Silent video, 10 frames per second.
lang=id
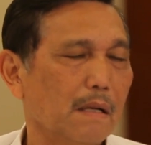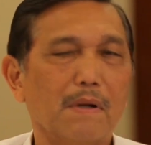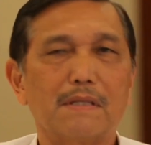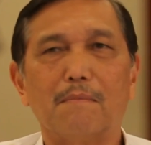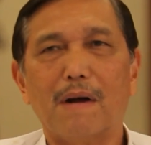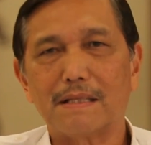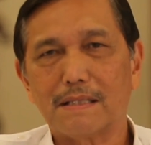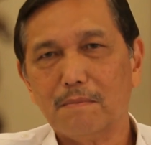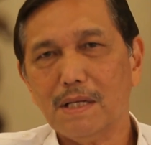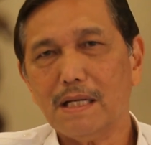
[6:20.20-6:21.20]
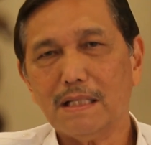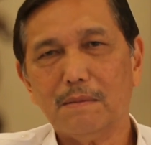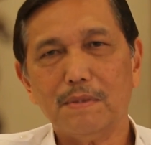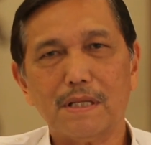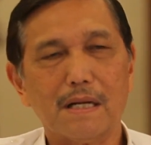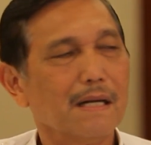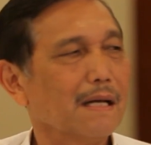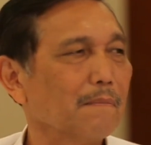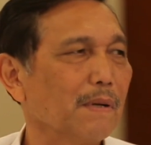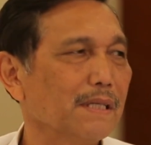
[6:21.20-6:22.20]
Pak? Ya macam-macam lah kita bicara
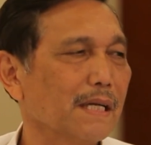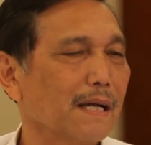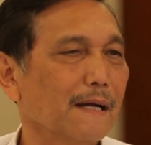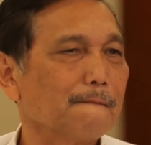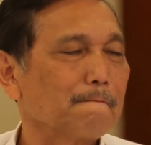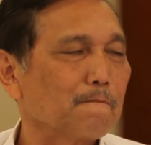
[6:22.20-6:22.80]
dengan Pak JK.